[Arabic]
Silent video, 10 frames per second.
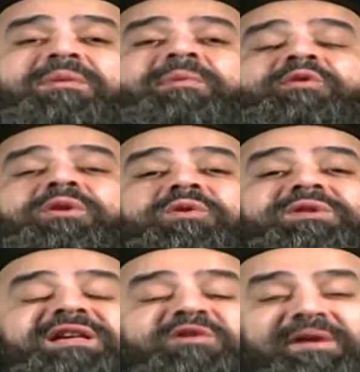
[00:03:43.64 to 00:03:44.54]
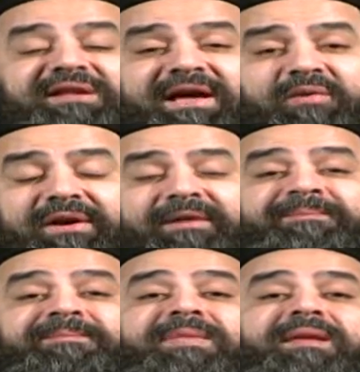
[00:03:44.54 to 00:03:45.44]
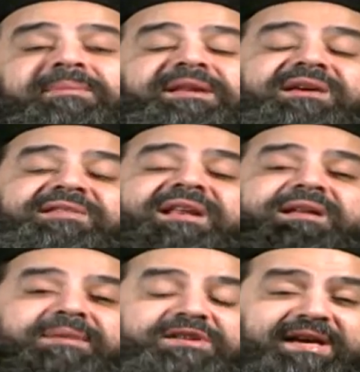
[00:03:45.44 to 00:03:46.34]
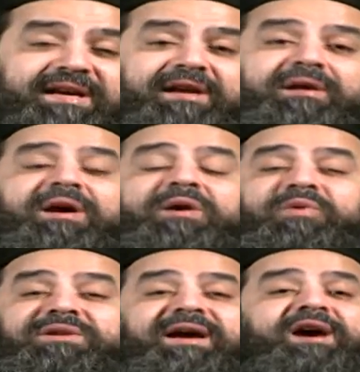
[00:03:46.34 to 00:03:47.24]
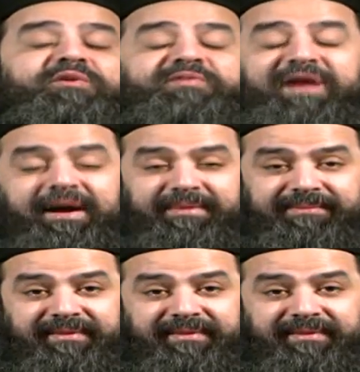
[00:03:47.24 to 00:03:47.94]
ما بروح القداس واتناول بتحصل لي مشاكل وتجارب صعبه